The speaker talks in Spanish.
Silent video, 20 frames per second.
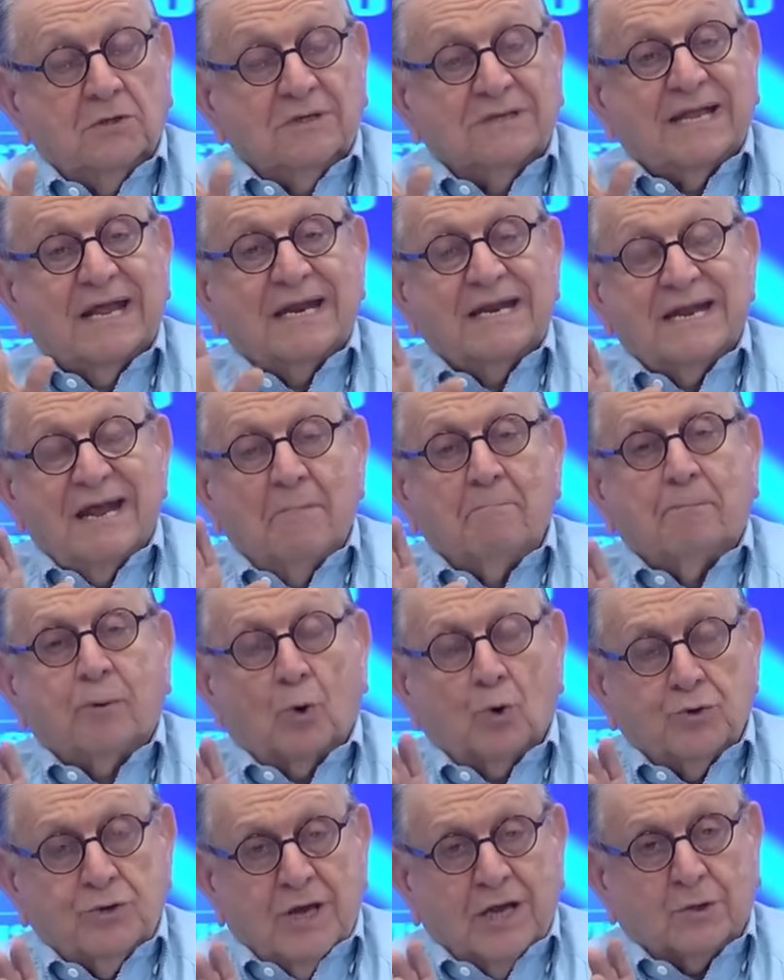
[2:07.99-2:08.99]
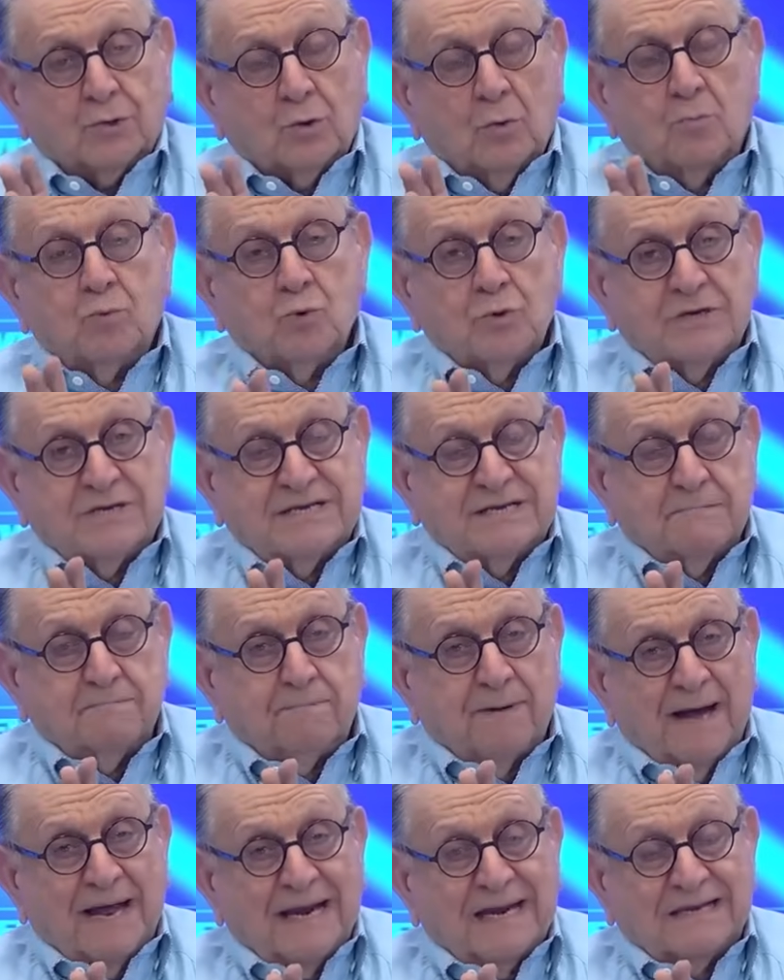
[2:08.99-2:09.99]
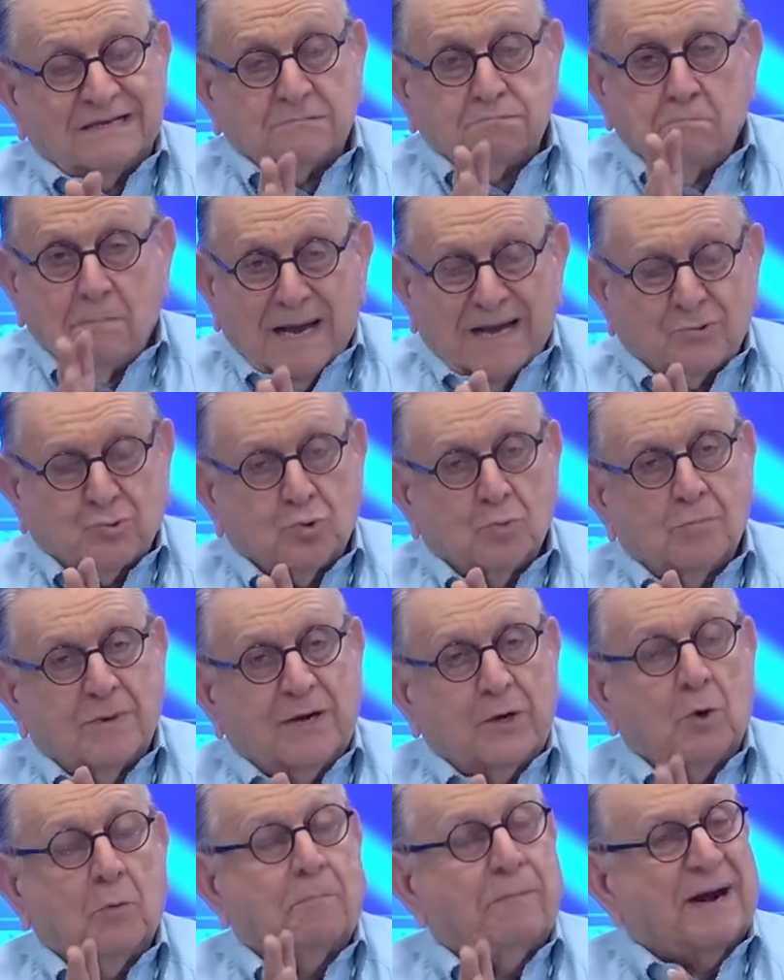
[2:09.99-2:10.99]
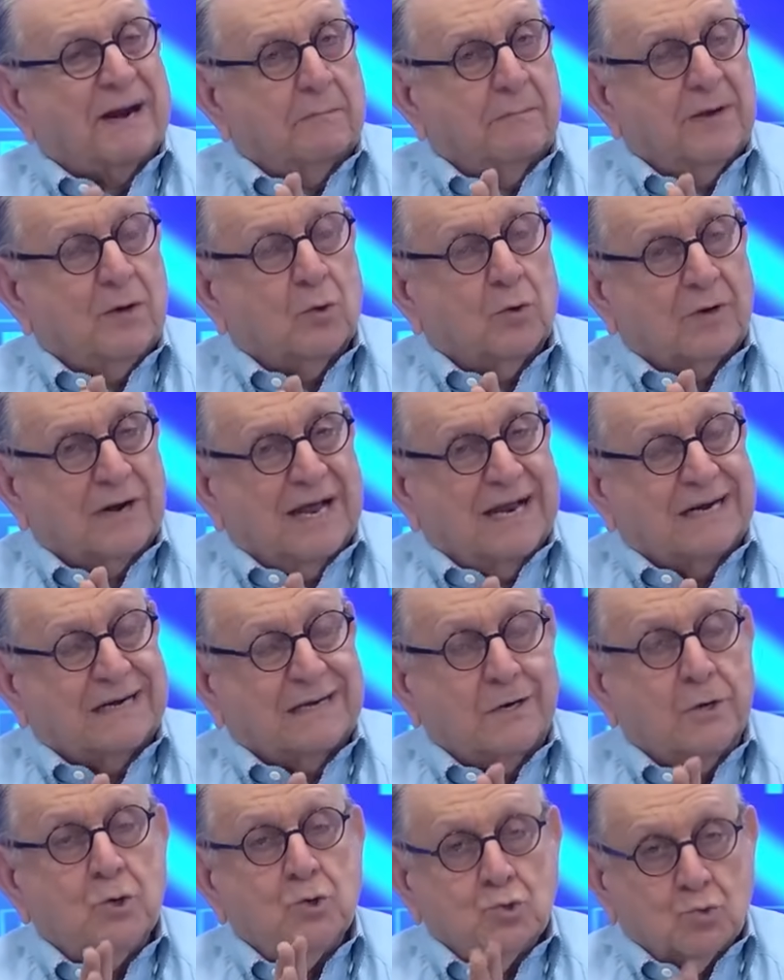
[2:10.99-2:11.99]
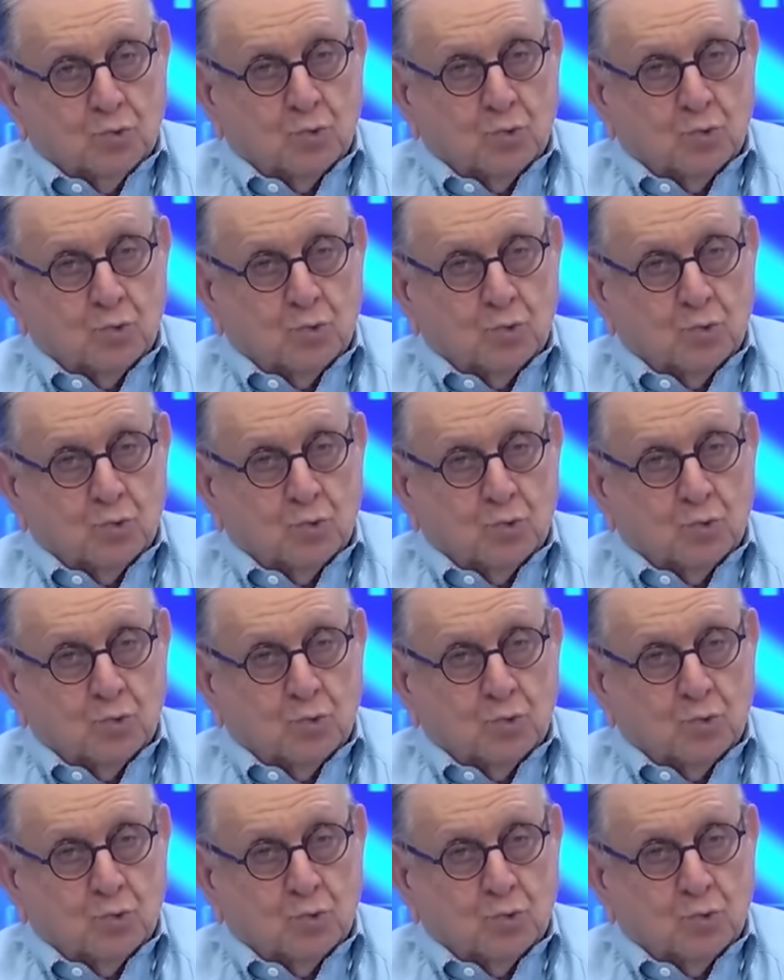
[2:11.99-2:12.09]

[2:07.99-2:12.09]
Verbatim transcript: tenían proyectos municipales más o menos para mejorar